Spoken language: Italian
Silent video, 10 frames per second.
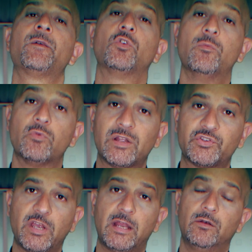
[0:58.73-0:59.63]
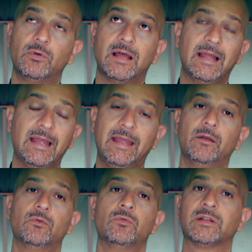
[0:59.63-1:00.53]
come una cellula
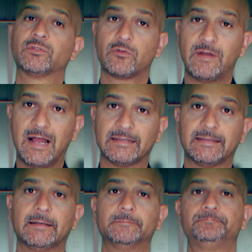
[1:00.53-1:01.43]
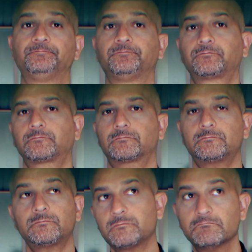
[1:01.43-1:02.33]
è una trovata,
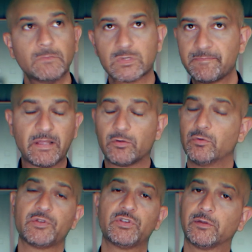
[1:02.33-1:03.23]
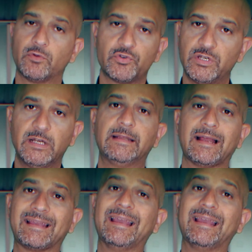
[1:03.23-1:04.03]
spero di una certa originalità,